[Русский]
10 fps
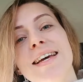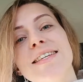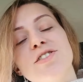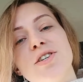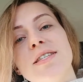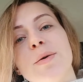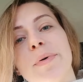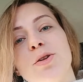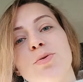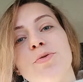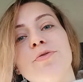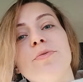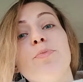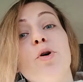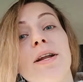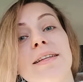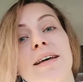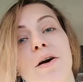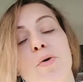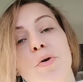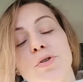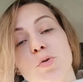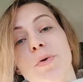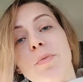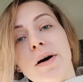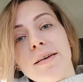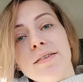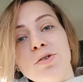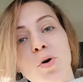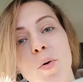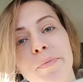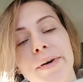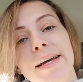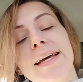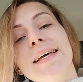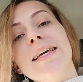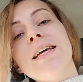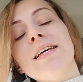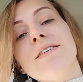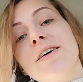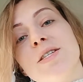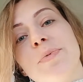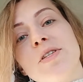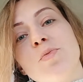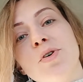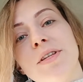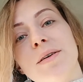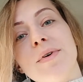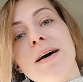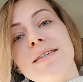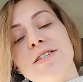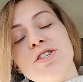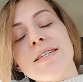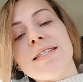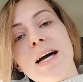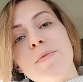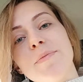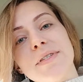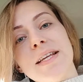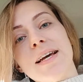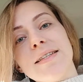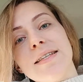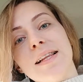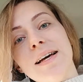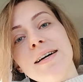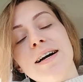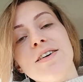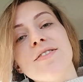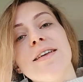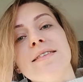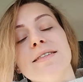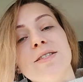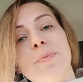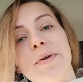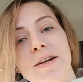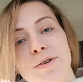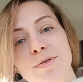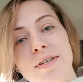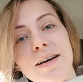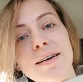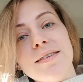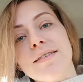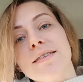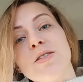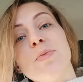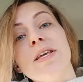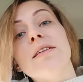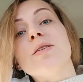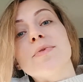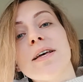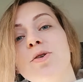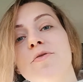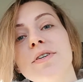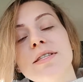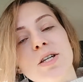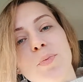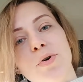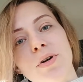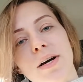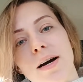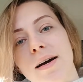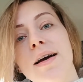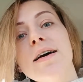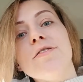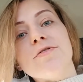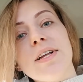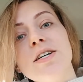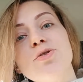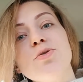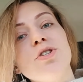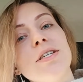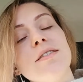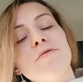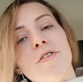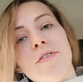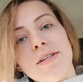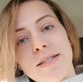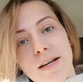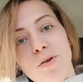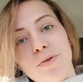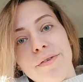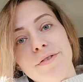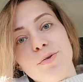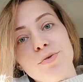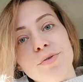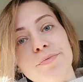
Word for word: Сейчас я поеду в более дорогой супермаркет Коп, и давайте посмотрим, как сейчас там обстоят дела, как выглядят теперь люди, как э, сменилась обстановка с тех пор, как в нашу жизнь ворвался коронавирус.